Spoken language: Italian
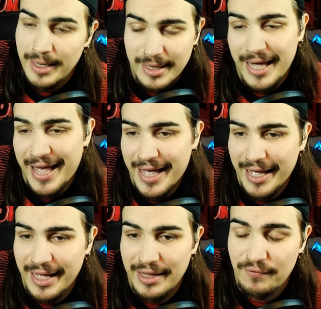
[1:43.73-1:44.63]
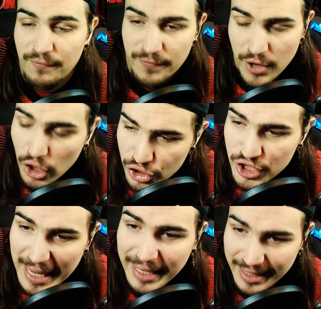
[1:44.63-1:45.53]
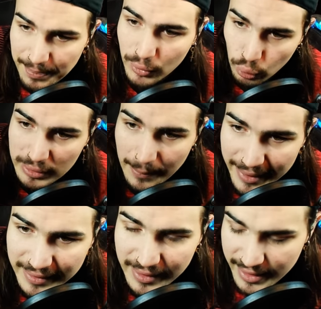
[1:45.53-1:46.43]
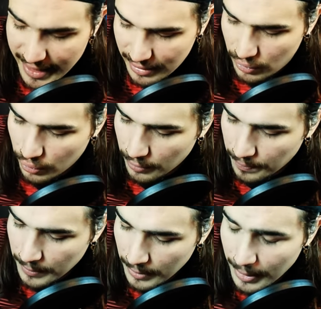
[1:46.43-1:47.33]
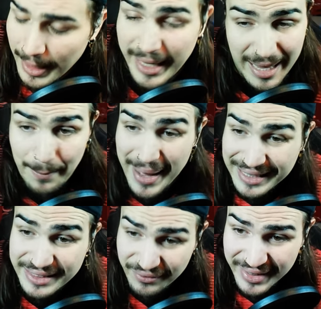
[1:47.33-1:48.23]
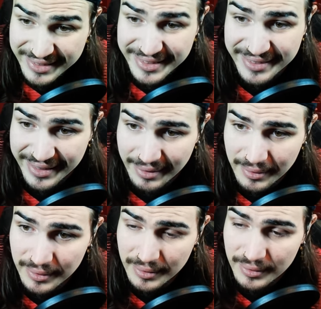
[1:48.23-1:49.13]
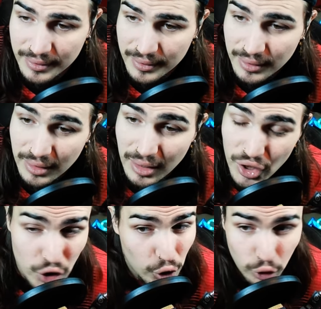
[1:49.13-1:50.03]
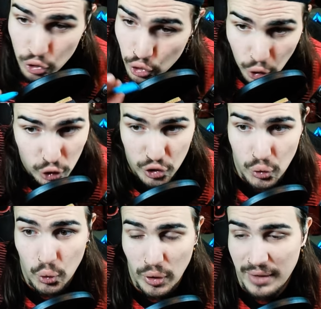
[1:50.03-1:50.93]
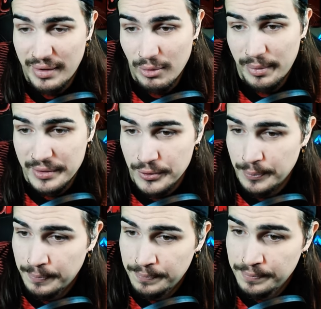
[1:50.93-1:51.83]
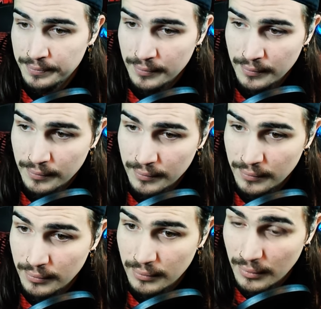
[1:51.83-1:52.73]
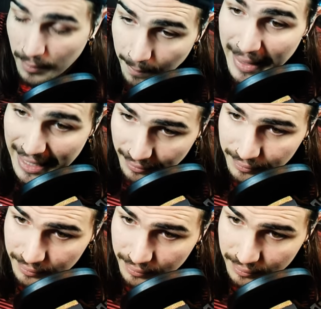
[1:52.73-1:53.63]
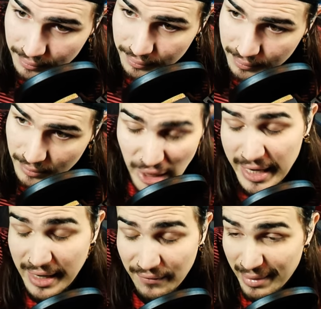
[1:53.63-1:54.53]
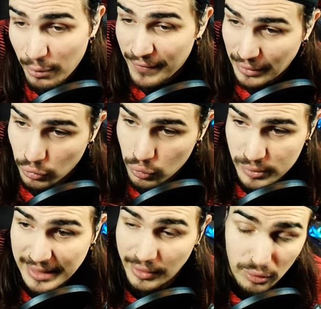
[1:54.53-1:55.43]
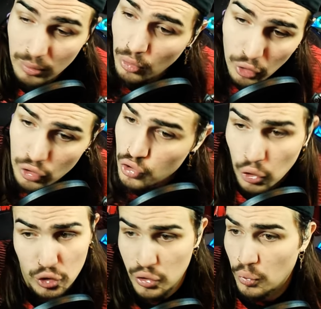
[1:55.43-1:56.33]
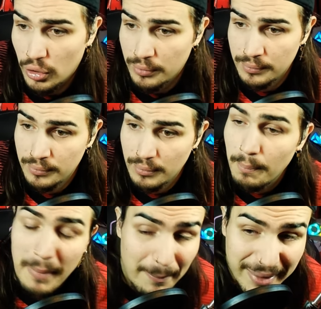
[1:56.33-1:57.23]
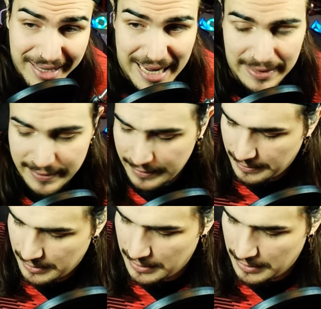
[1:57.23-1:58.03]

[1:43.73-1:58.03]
Che vi ho già ripetutamente detto che a parte invertite io non sono sicuro che avremmo preso. Ma... Cioè, che avremmo fatto, scusate, non, non sono sicuro. Ma per niente.